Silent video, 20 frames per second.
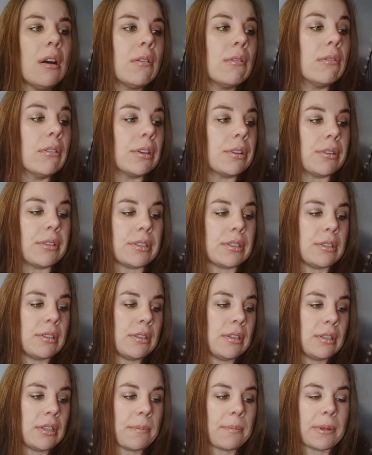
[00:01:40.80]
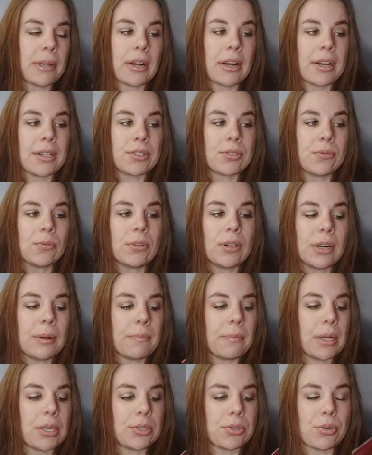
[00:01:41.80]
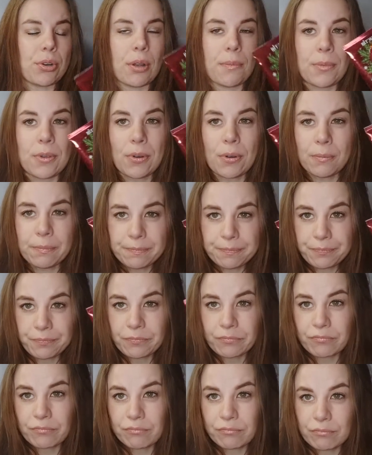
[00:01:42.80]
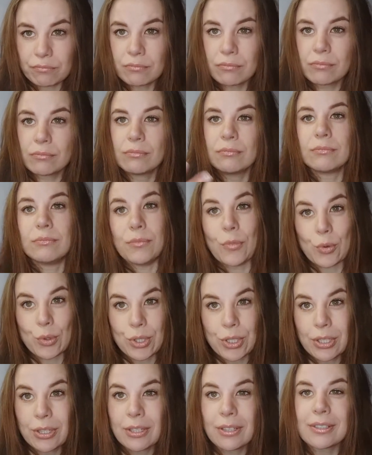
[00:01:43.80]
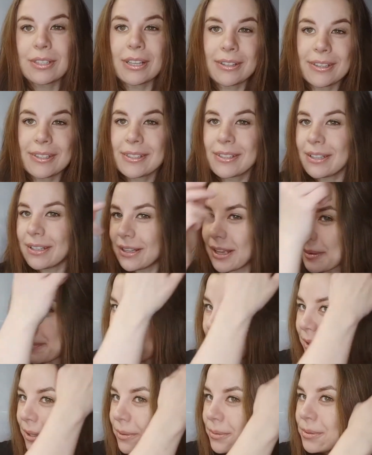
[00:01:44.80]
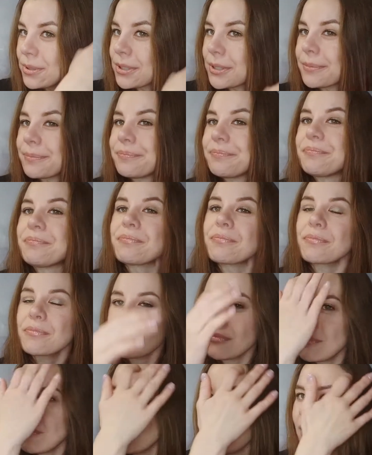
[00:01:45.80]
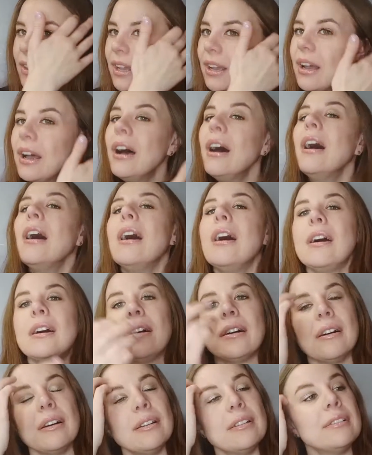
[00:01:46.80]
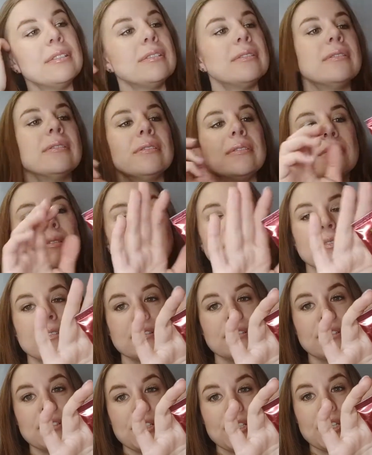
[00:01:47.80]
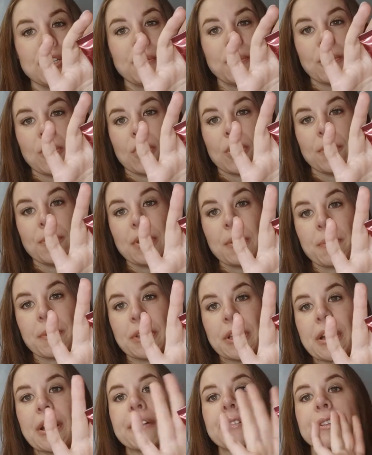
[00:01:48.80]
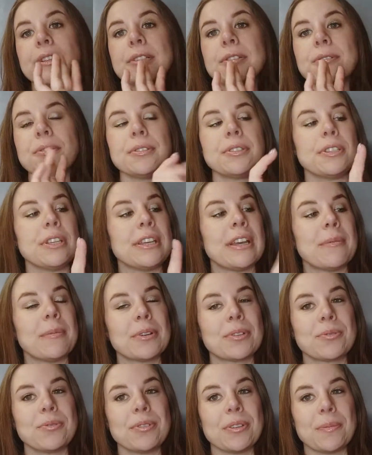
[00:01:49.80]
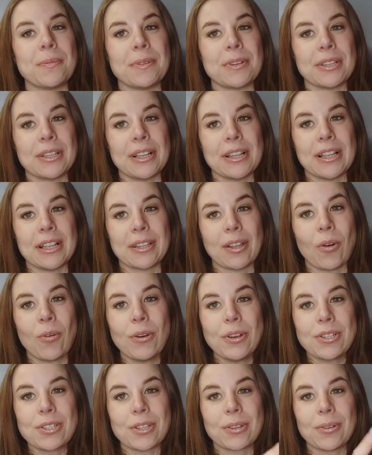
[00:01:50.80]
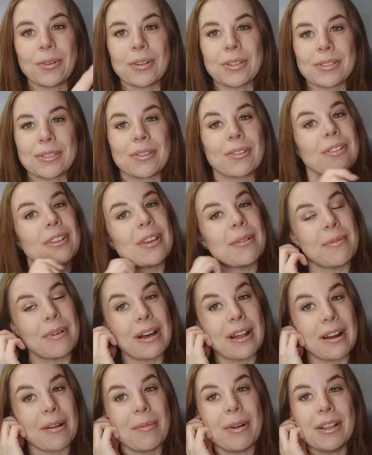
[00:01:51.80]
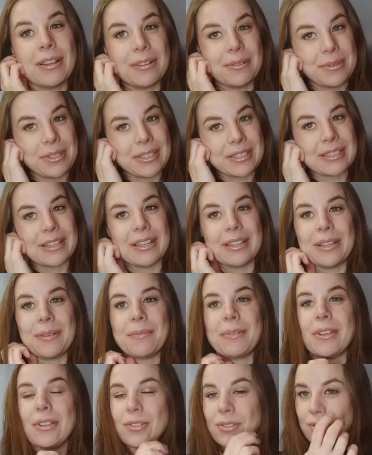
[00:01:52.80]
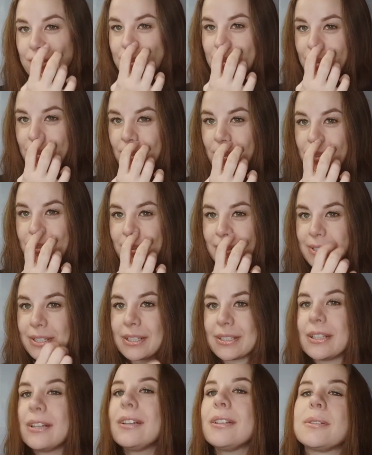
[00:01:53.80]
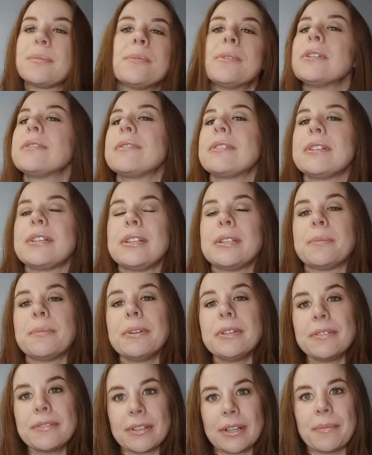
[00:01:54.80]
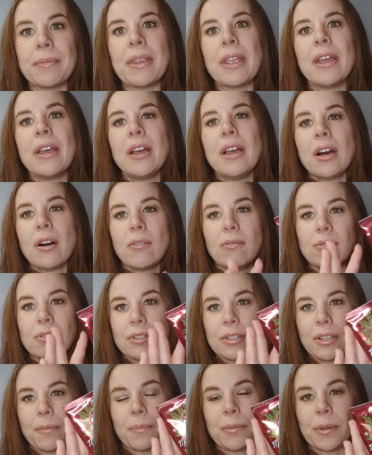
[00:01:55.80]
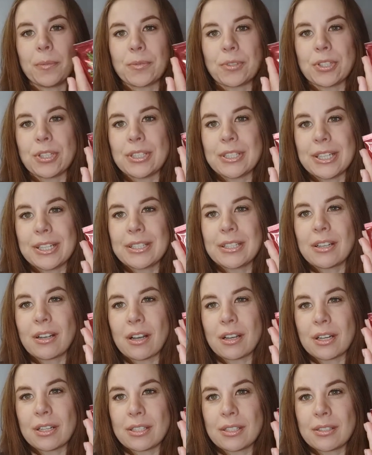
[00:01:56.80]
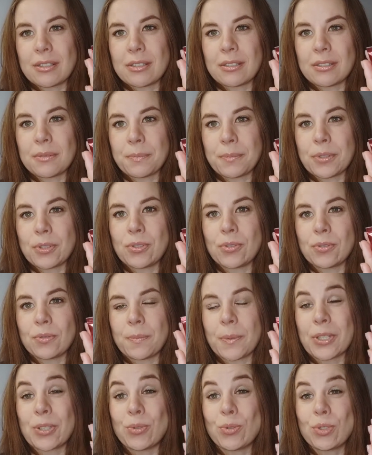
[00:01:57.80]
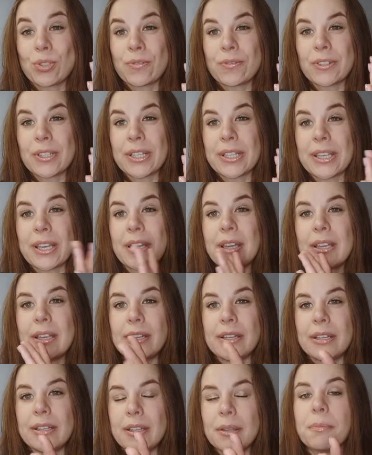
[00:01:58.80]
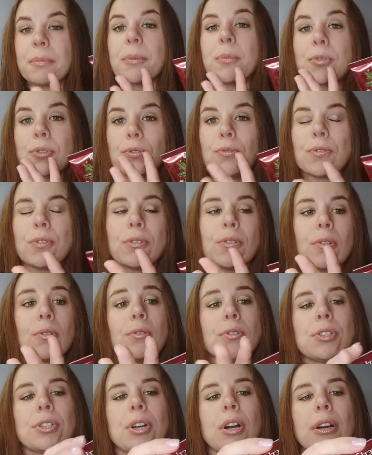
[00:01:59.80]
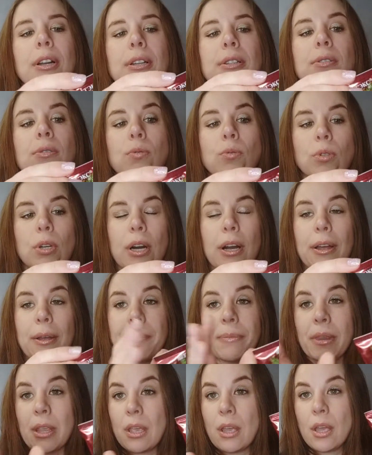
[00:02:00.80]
Вот, то есть не, неплохая штука, большой объем, бюджетно, соответственно, да, белорусы. А, неплохо, мне понравилось. То есть я Машуньке передала такой же, только с другим ароматом. Не знаю, она мне что-то ничего не сказала, использовала, не использовала. Вот, потому что интересно, как раз э, подсу подсушивала ей или нет, потому что у нее такой же как раз сухая.